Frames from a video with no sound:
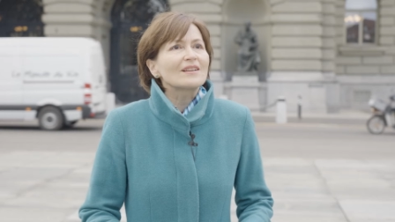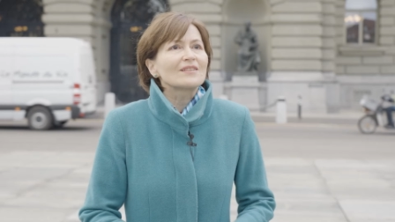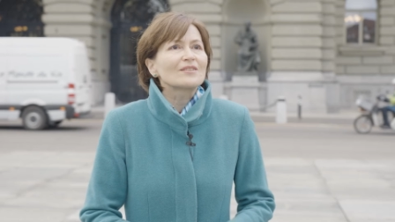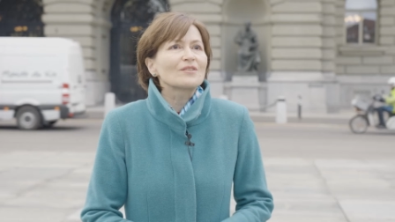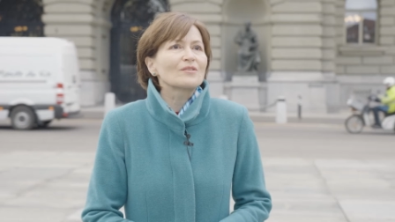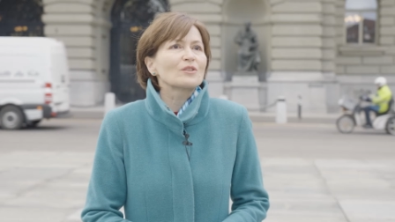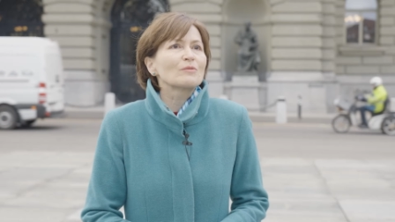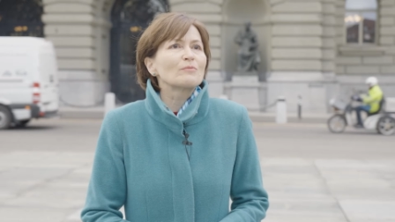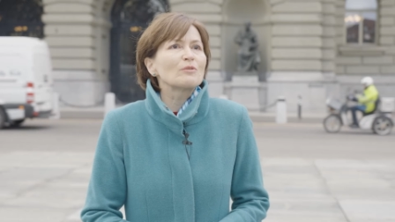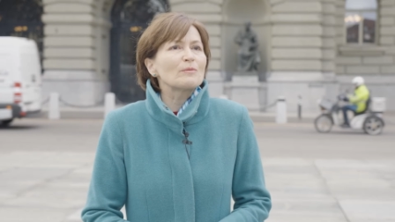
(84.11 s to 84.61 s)

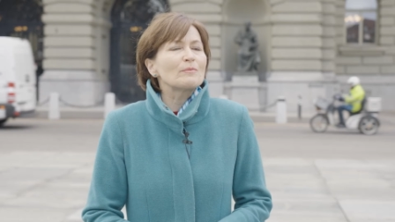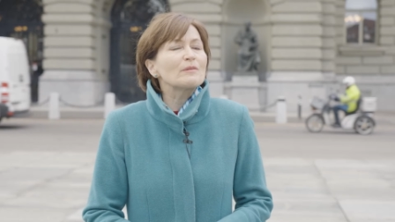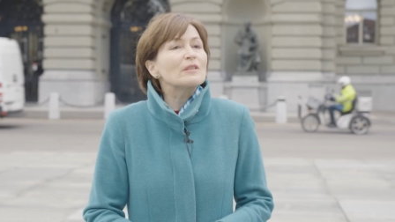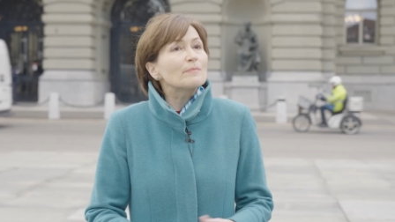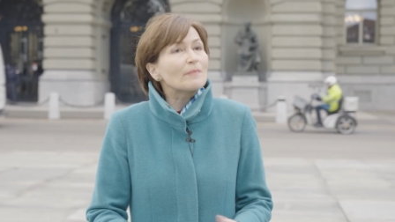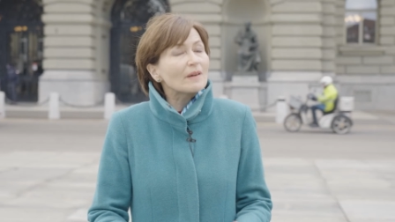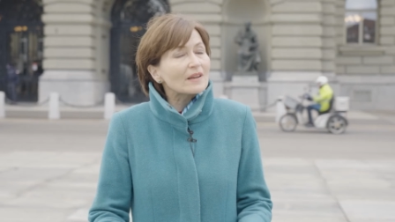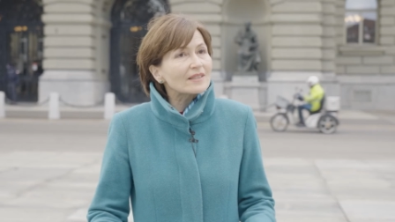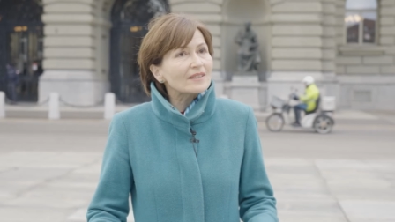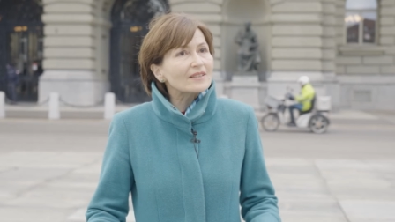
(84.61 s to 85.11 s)
also zum Beispiel
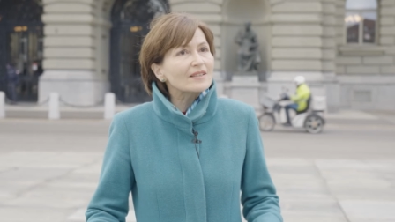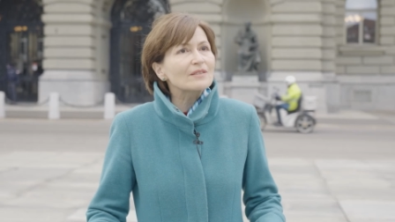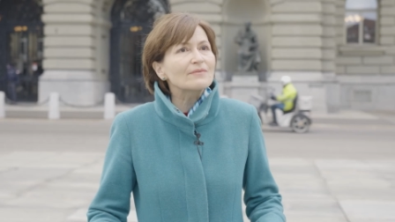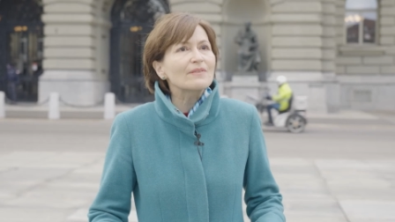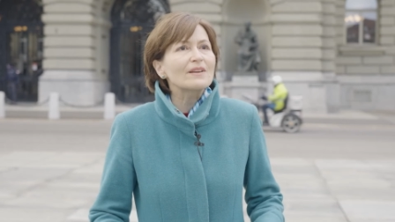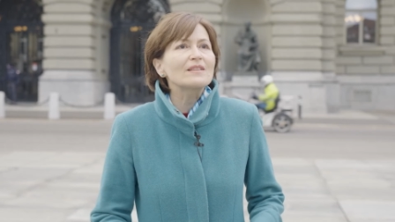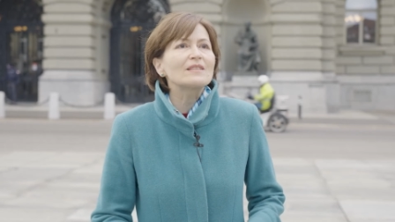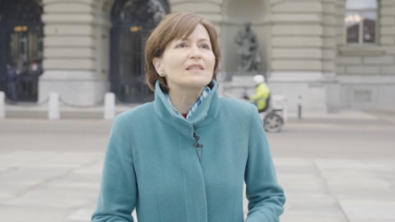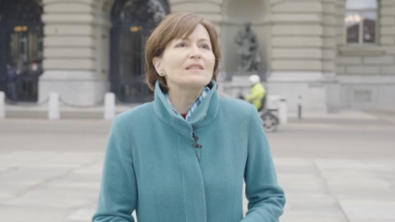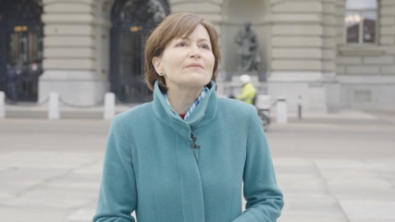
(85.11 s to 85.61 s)
das
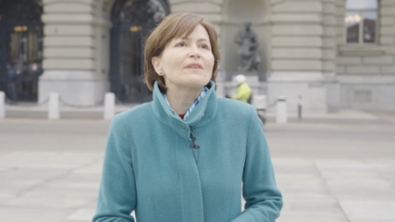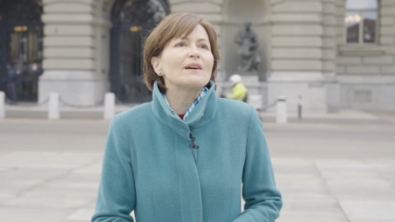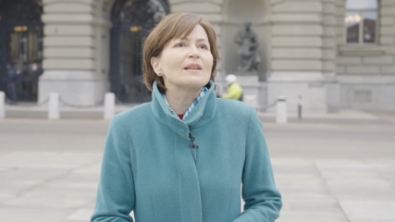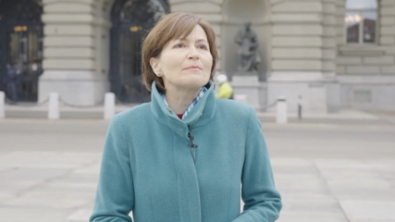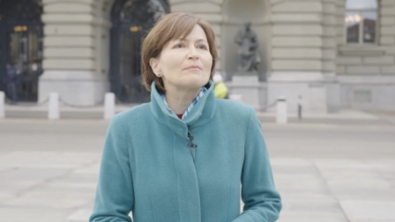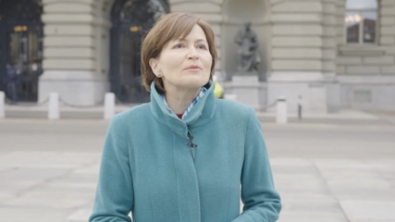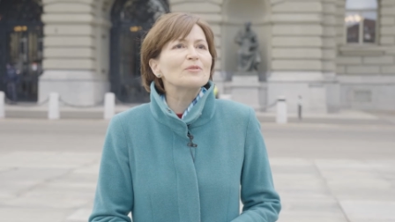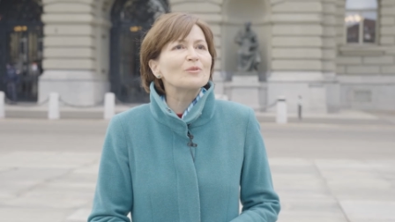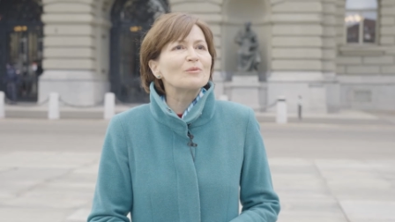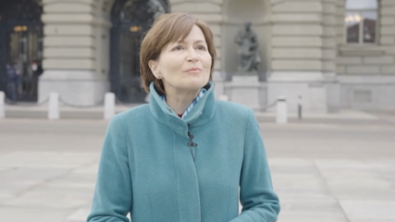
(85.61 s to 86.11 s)

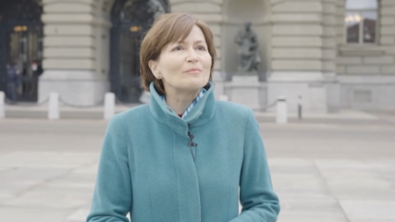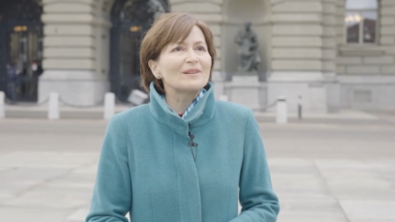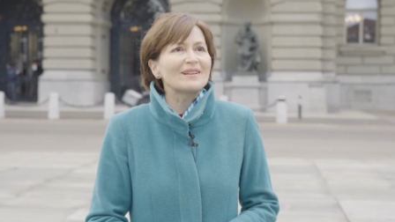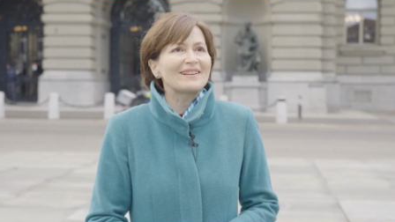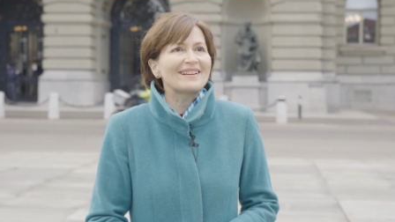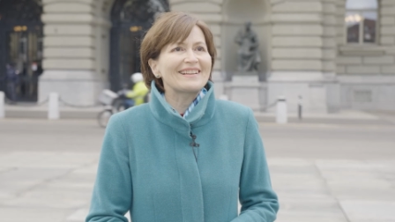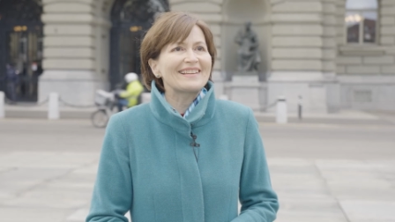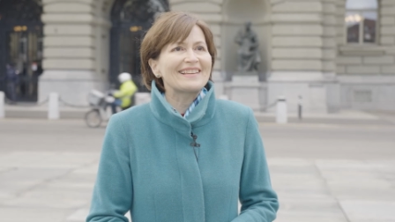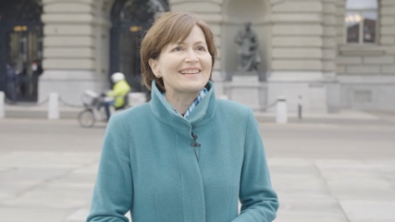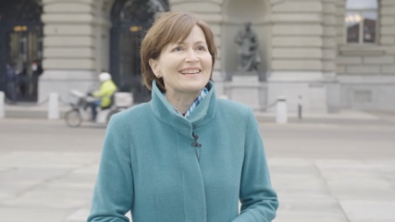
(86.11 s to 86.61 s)
Baskes-Festival im Sommer
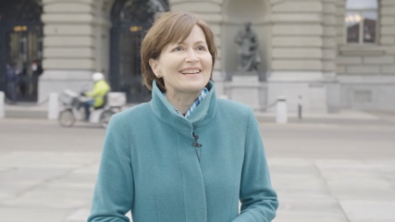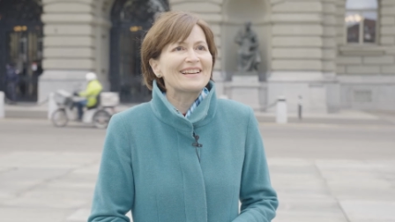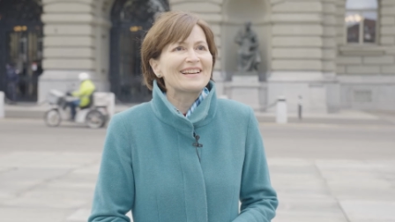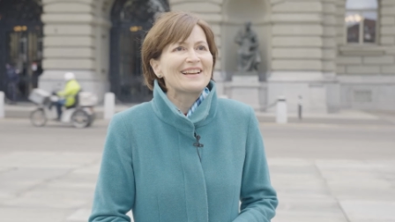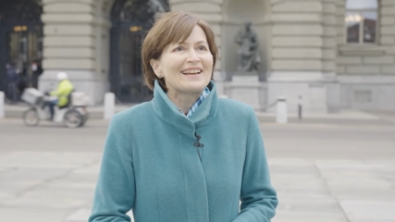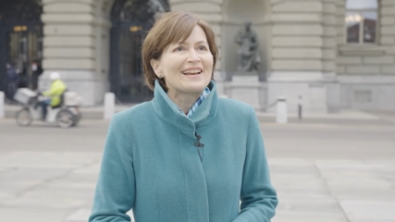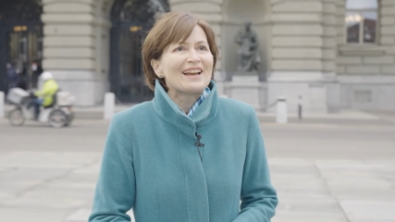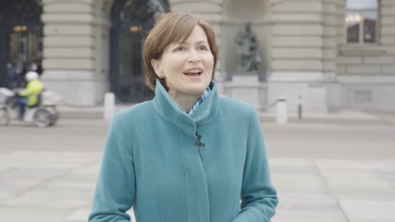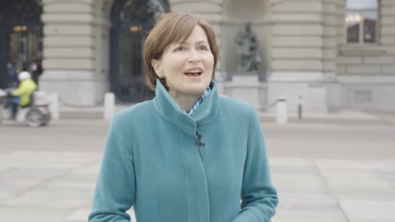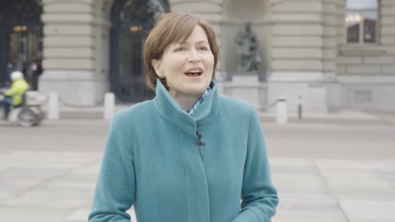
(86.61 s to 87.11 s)
hier,
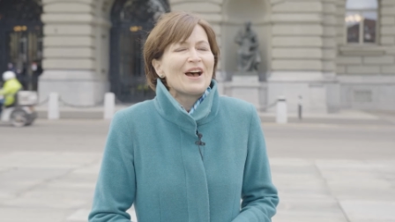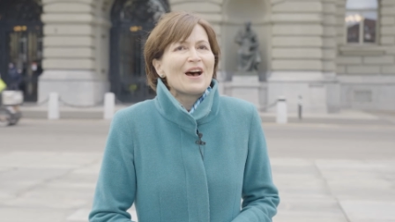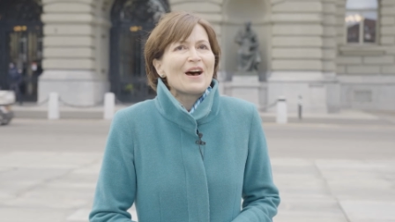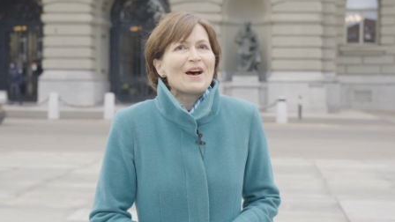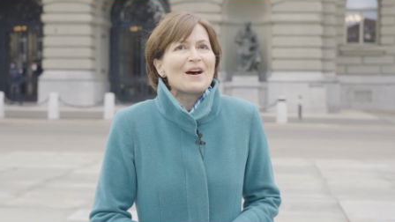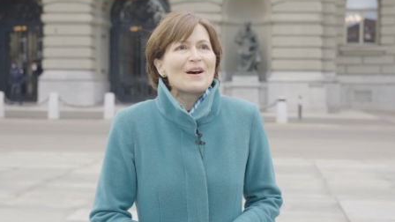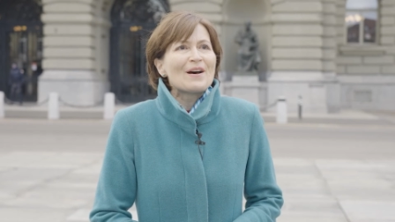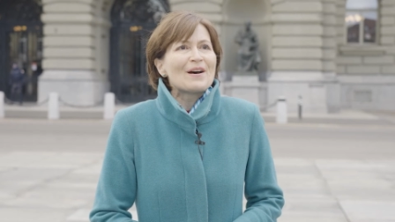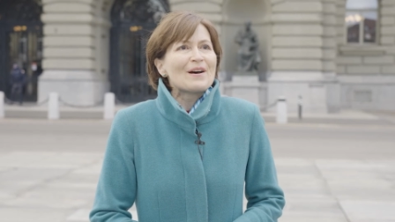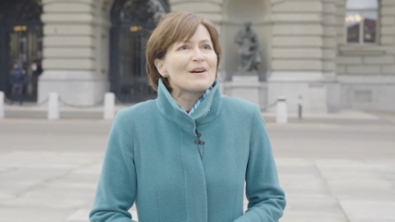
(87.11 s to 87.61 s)

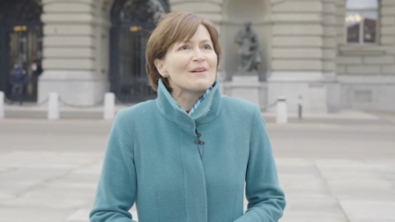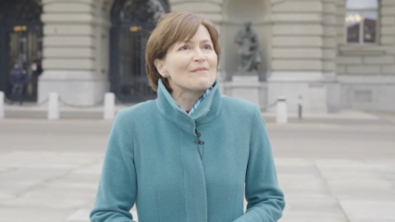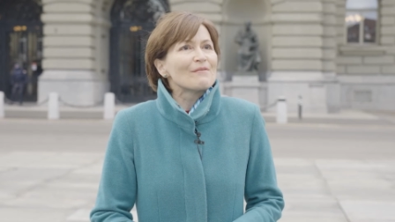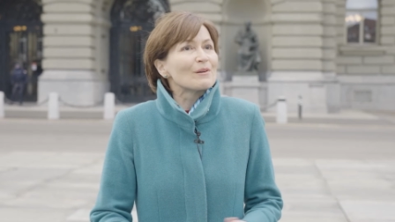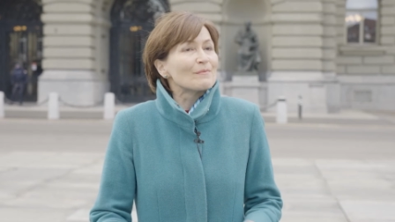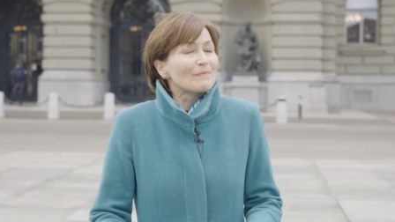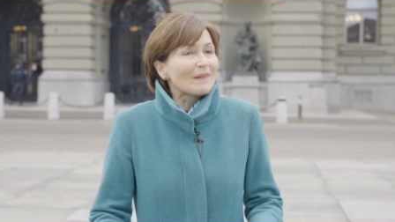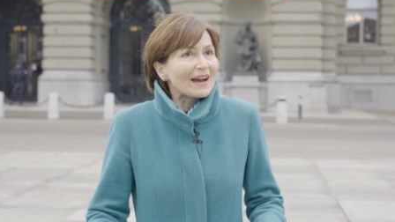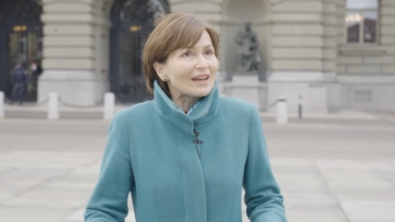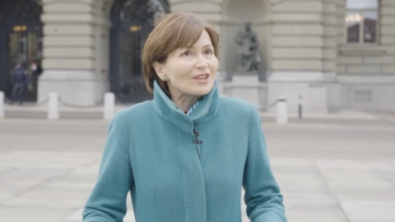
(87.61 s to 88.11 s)
äh,
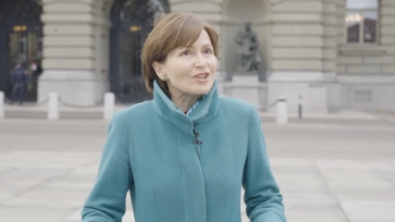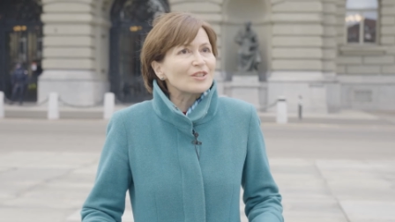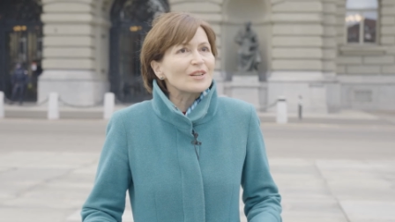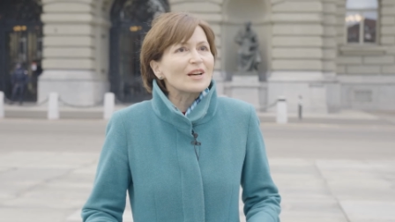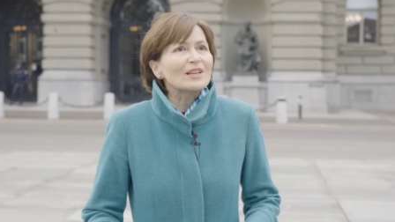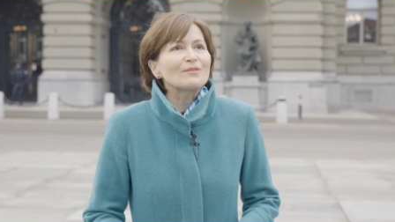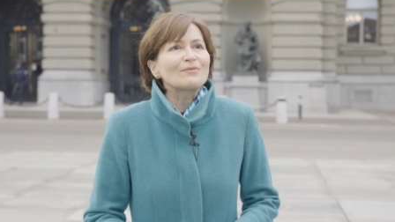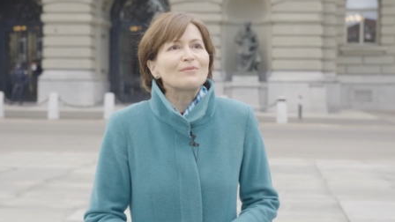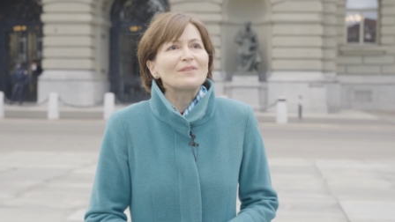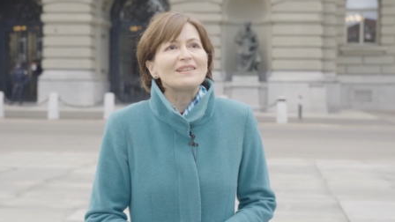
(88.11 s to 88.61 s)
wo in Bern
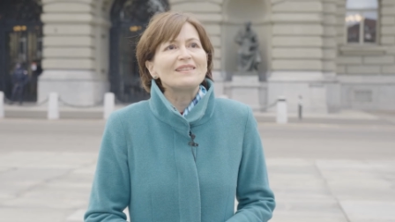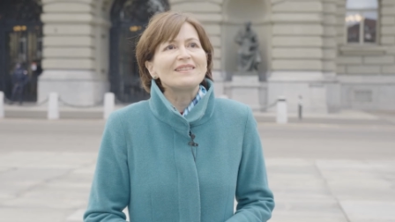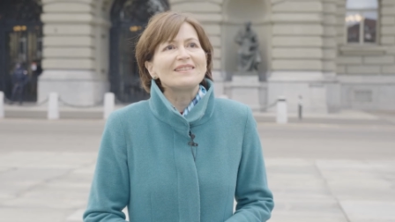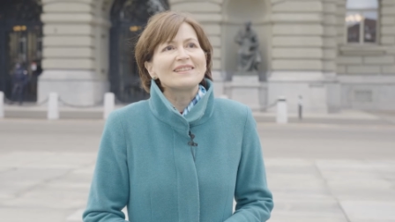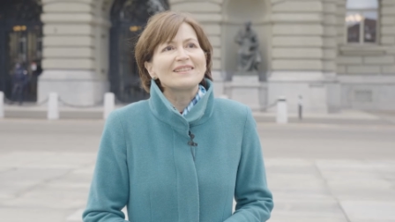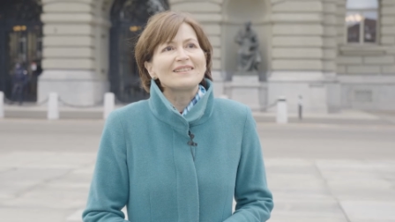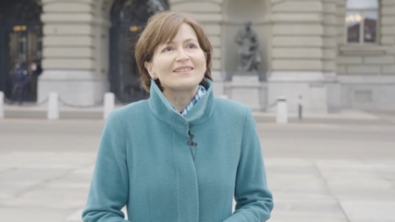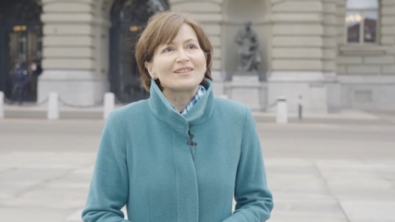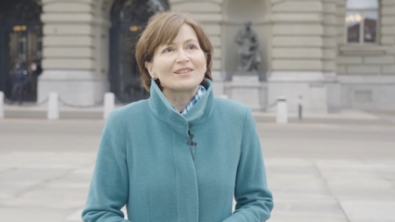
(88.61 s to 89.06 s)
stattfindet.